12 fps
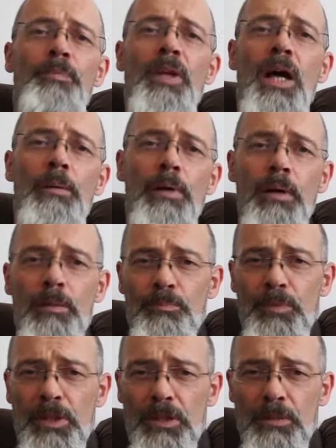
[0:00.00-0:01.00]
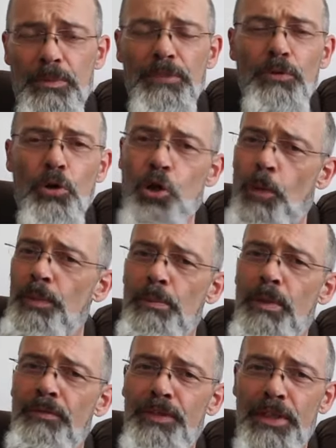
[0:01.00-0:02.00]
Aber am äh, Mittwoch kommen dann
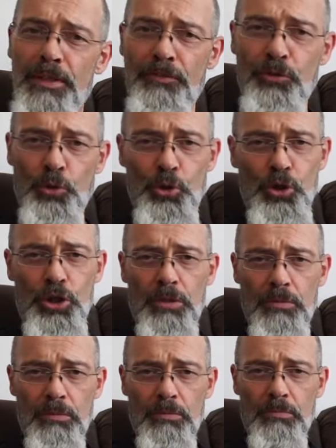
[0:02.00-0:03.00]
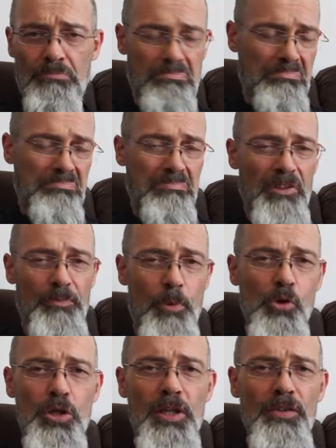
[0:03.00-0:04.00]
mal wieder zurück. Wenn Wenn's
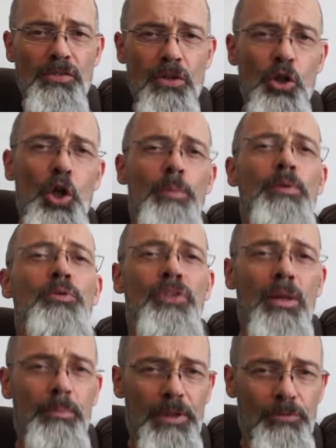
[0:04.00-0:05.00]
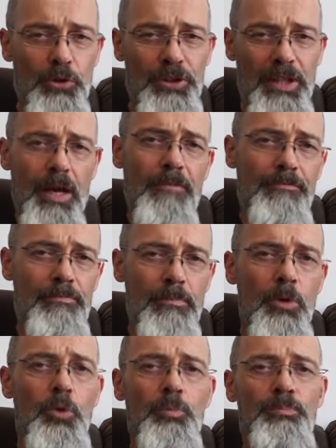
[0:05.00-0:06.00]
Bock hast, können wir uns ja Mittwoch treffen,
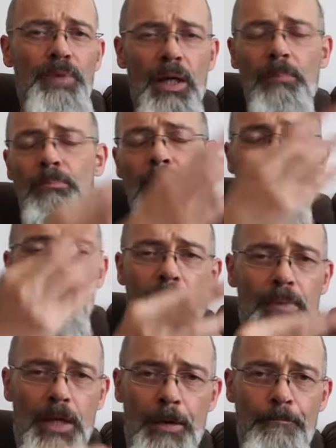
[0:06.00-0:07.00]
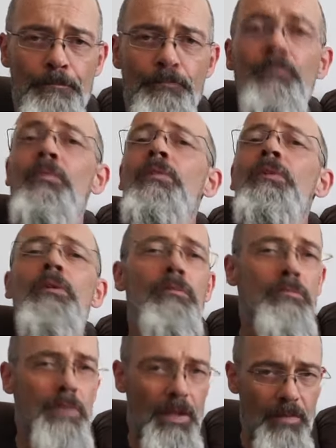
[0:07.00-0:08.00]
um dann bla bla bla.
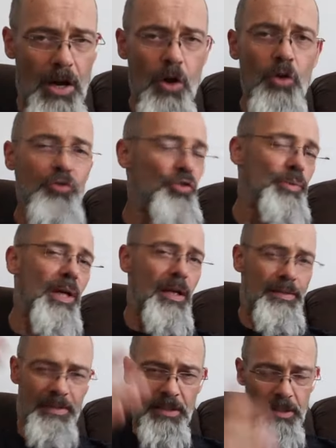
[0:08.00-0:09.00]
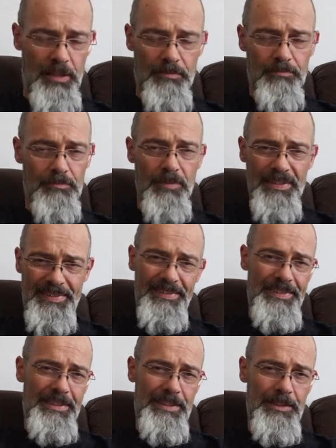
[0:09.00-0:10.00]
Da war auch schon wieder alles klar, um was
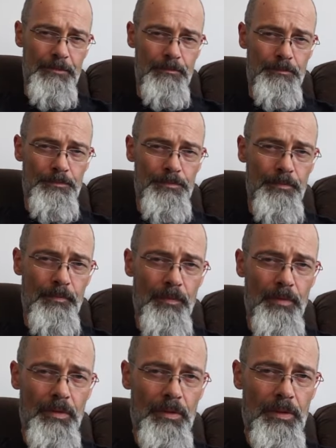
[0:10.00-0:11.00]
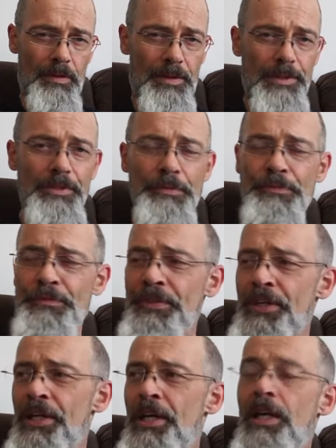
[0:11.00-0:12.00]
es geht. Ja?
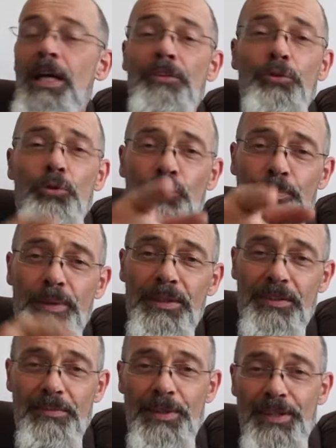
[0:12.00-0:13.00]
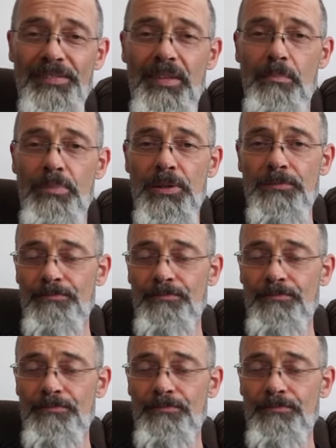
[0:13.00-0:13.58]
Achso, Speed war der Sepp.